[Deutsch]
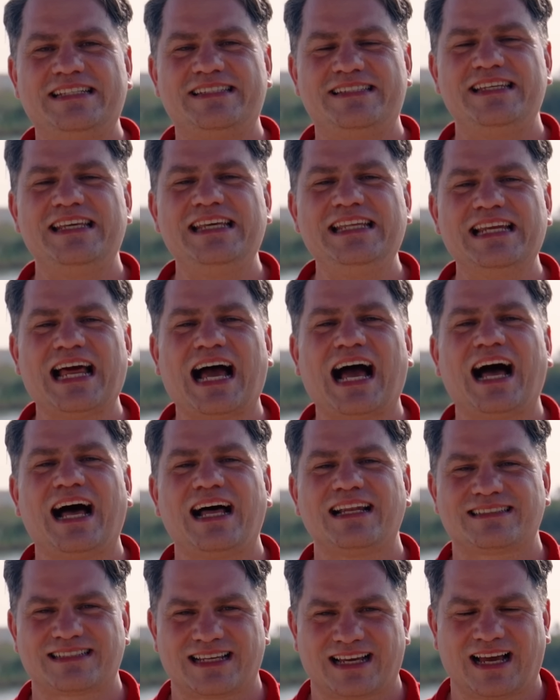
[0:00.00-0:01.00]
Die DIN
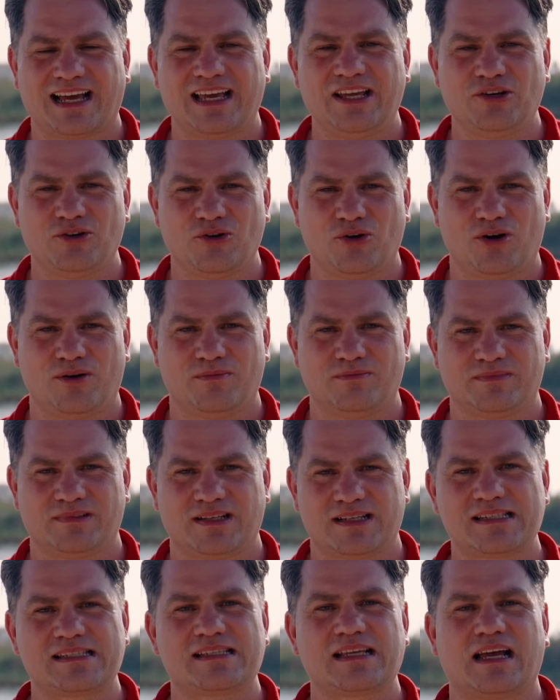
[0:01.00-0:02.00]
A3-Norm,
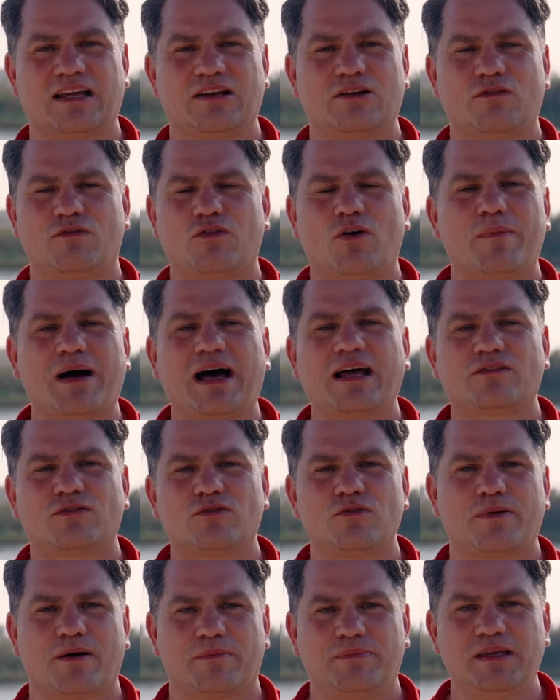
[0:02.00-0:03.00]
das ist ein Format
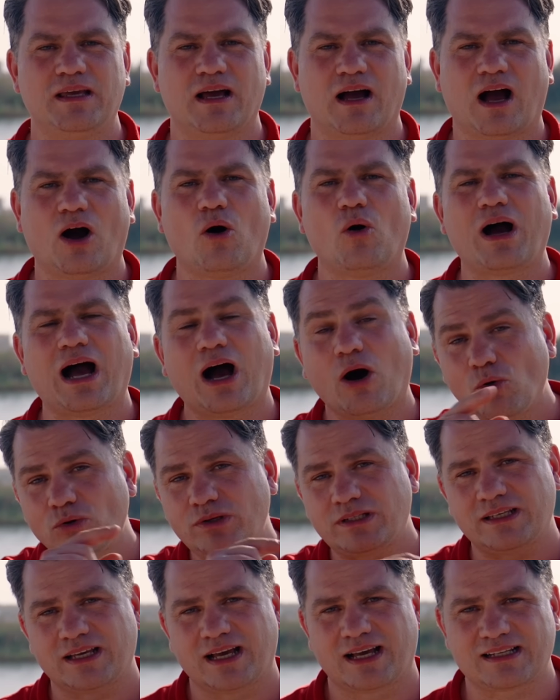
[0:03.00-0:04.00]
für Papier. Auch
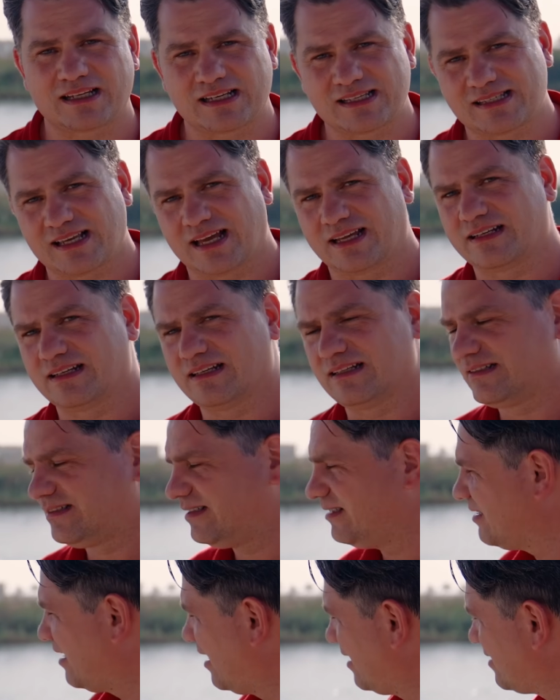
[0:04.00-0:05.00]
Audi hat seine DIN